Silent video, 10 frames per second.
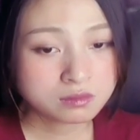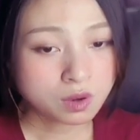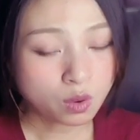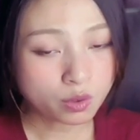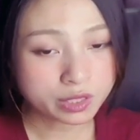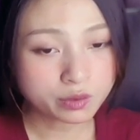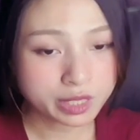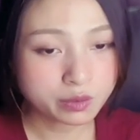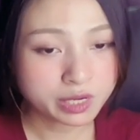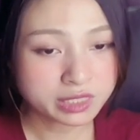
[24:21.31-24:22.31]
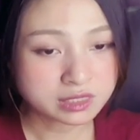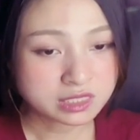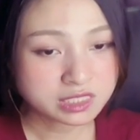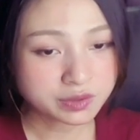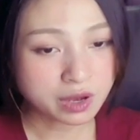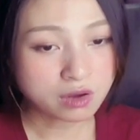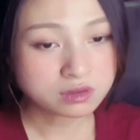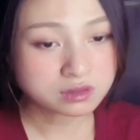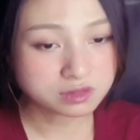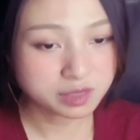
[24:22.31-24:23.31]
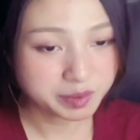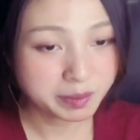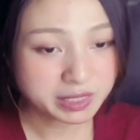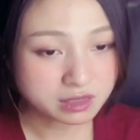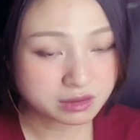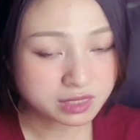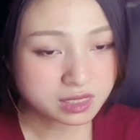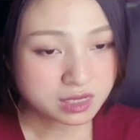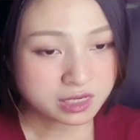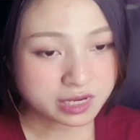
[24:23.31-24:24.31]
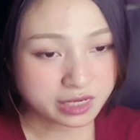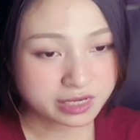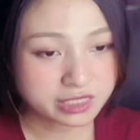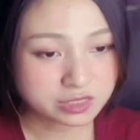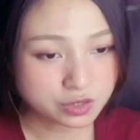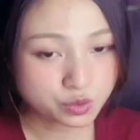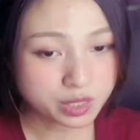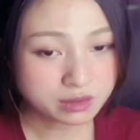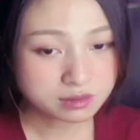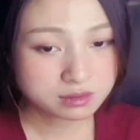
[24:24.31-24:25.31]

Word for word: hổ kêu kêu lên sau đó tự nhiên bị bắt tới nặng nề rơi xuống đất